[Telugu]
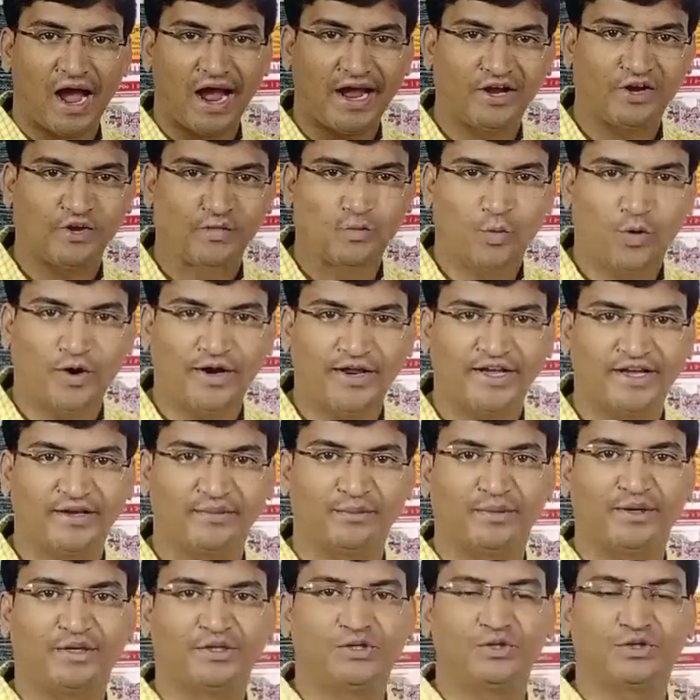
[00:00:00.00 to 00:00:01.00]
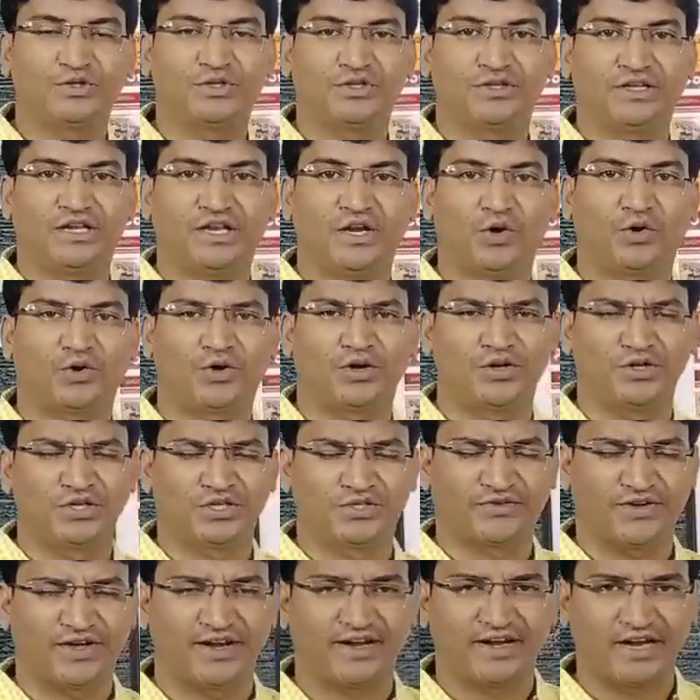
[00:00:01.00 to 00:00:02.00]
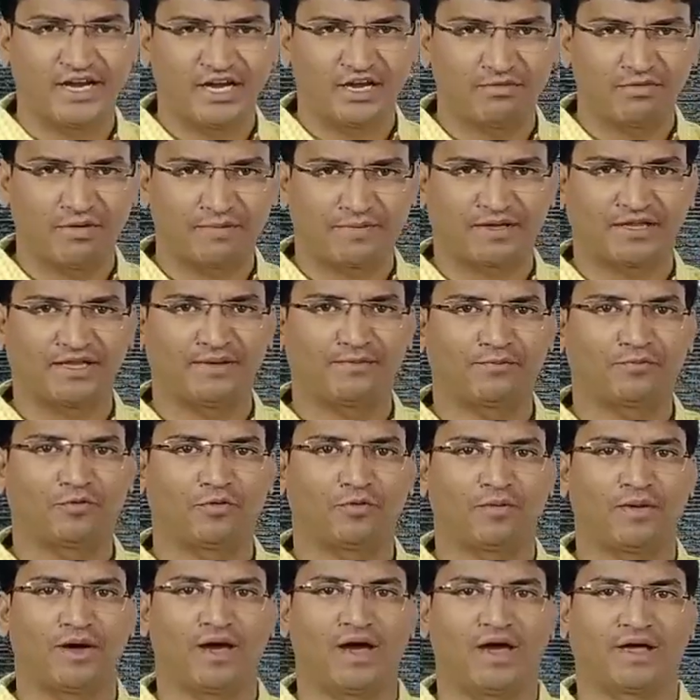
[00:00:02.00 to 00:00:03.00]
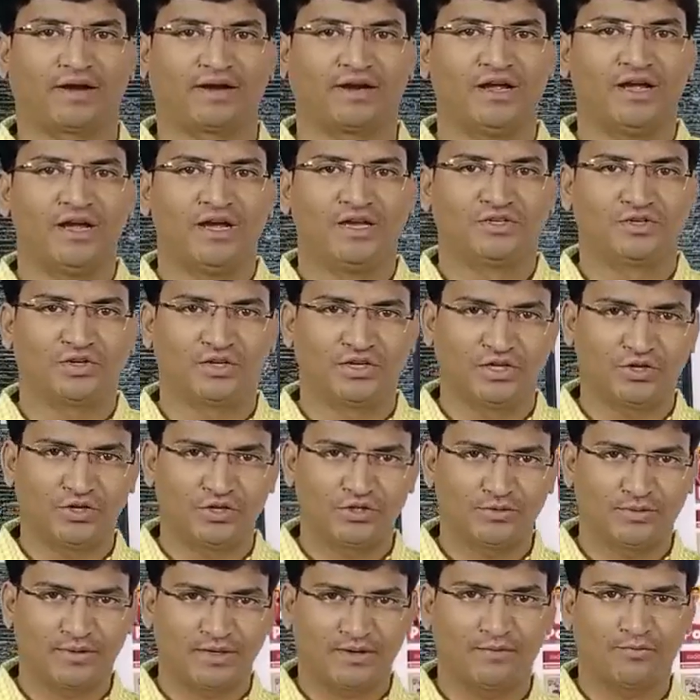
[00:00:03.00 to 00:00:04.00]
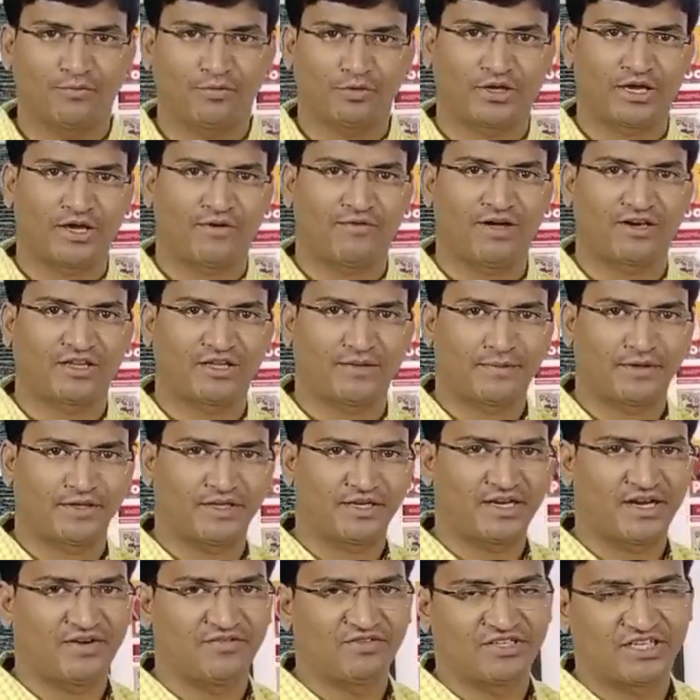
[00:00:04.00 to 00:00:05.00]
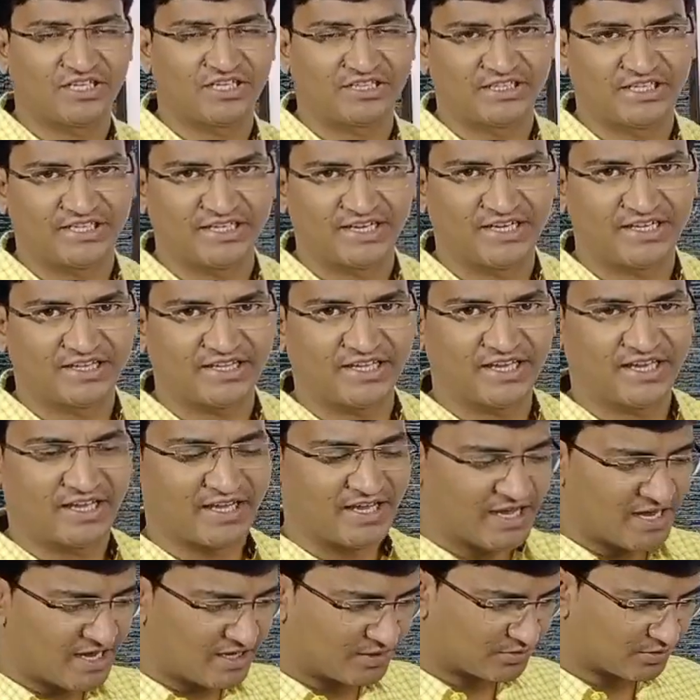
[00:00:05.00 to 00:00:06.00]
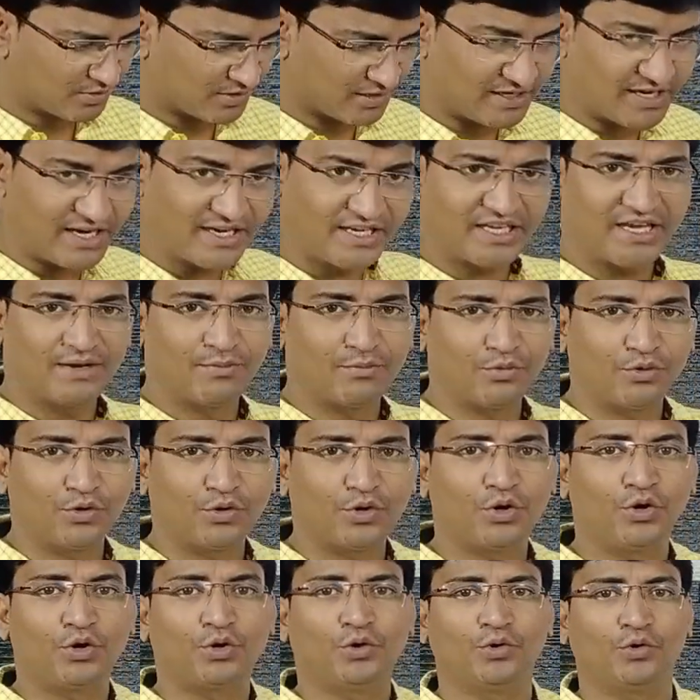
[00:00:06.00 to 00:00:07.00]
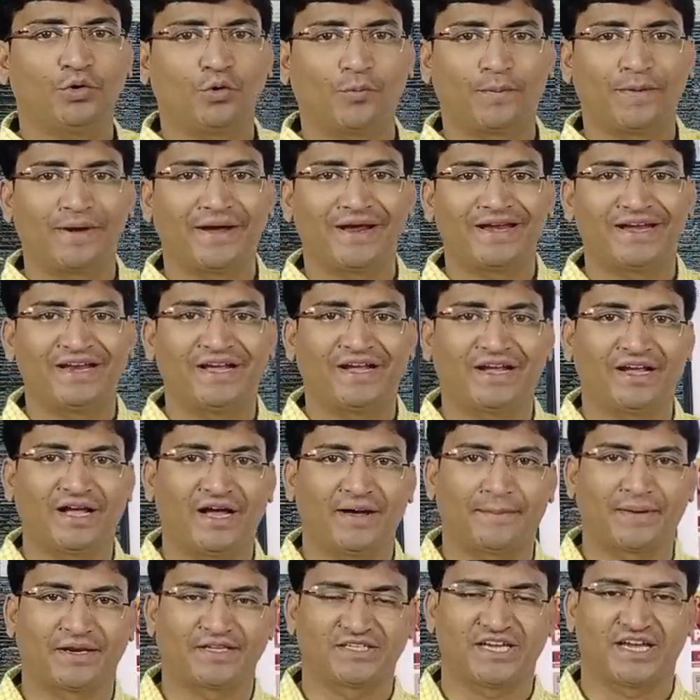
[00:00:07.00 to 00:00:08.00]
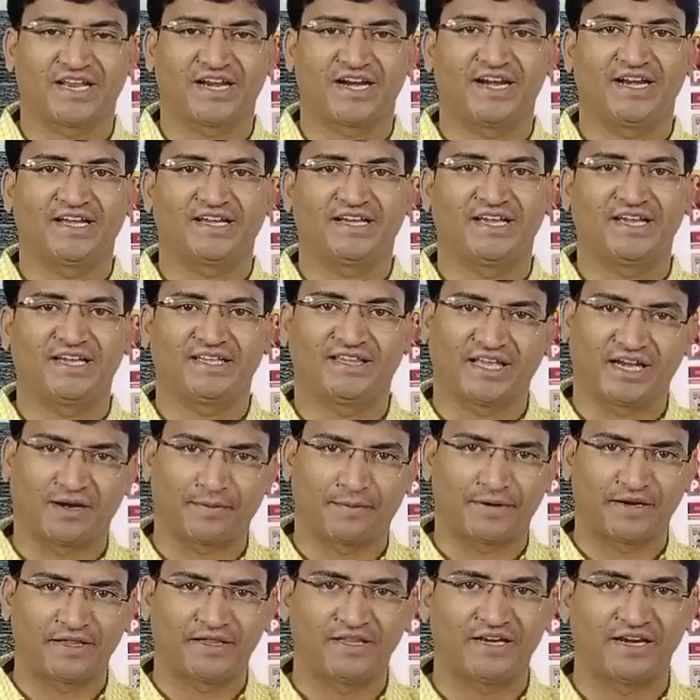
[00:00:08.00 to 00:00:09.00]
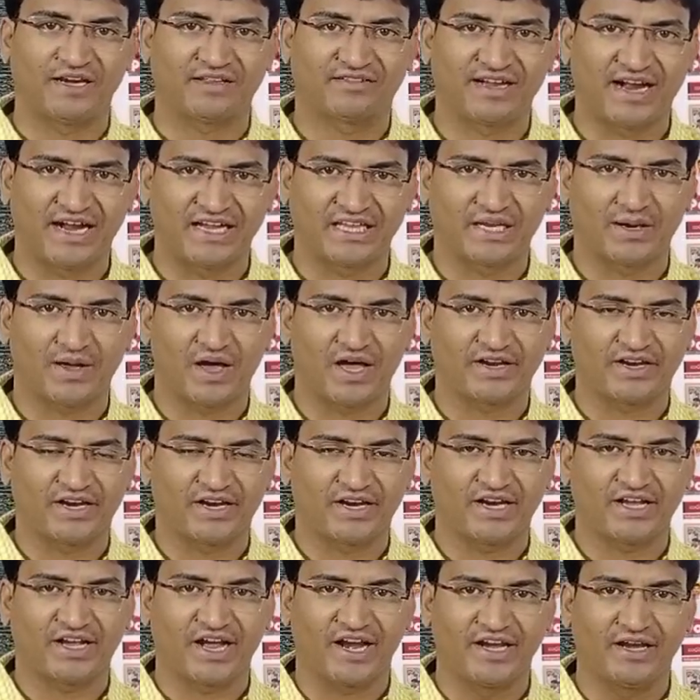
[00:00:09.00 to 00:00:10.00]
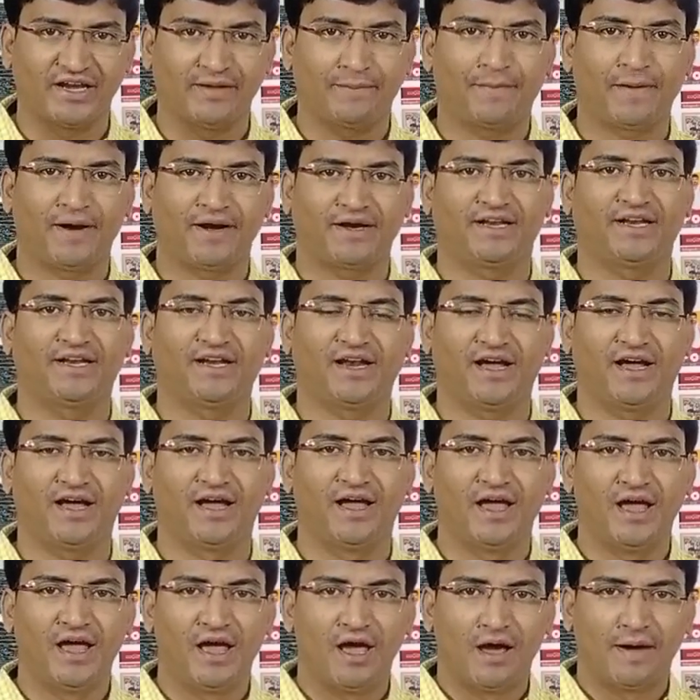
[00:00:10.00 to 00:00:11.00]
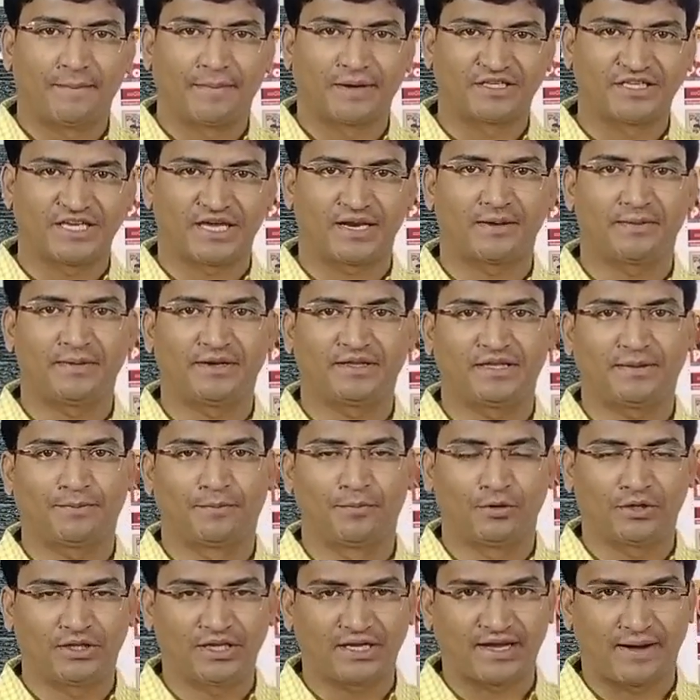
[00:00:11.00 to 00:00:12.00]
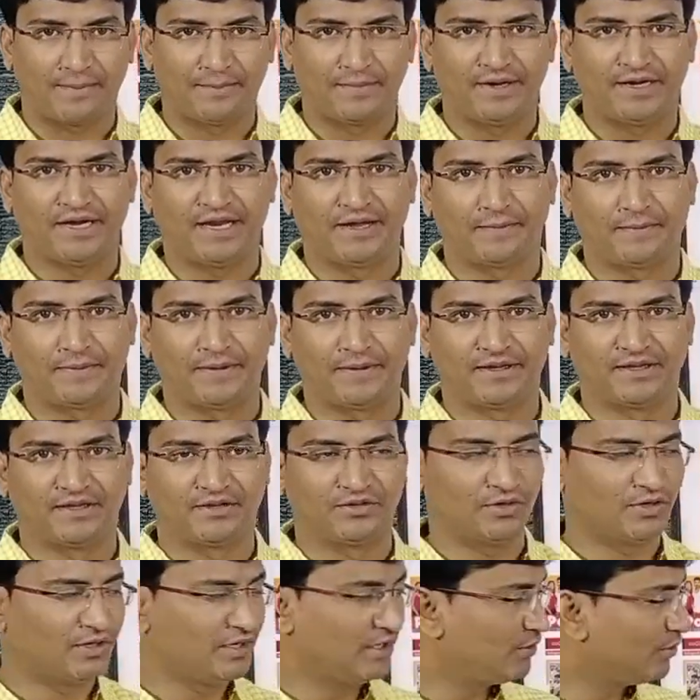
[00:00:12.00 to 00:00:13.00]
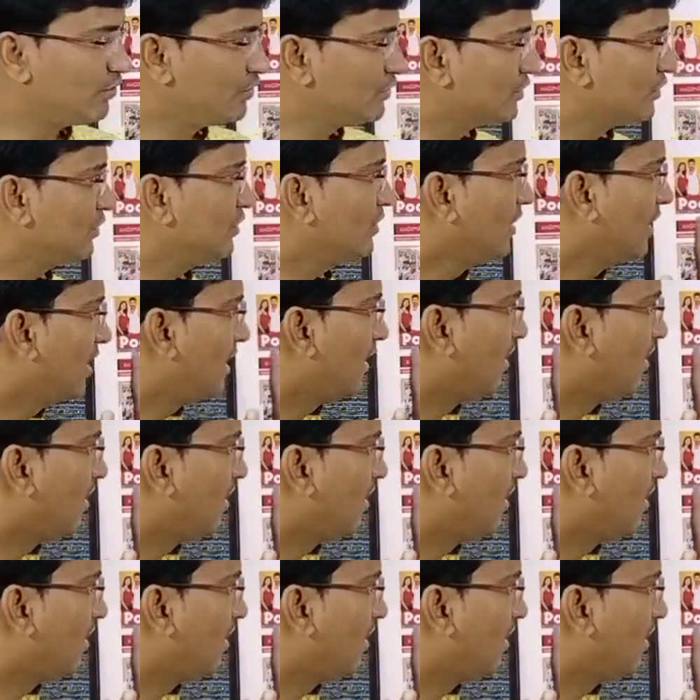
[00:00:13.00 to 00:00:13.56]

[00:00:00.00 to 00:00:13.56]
హాయ్ గుడ్ మార్నింగ్ మీరు చూస్తుంది లోకల్ న్యూస్ వాళ్ళు నేను మీ ప్రదీప్ కుమార్ సో ఈరోజు మనం ముఖ్య వార్తాపత్రికల విశ్లేషణకి వెళ్తే సో నిన్నటికి మునుగోడు ఉప ఎన్నిక ప్రచారానికి తెరపడింది నిన్న సాయంత్రం ఆరు గంటలకి అన్ని పార్టీల ప్రచారం అయితే పూర్తి కంప్లీట్ అయిపోయింది సో ఈరోజు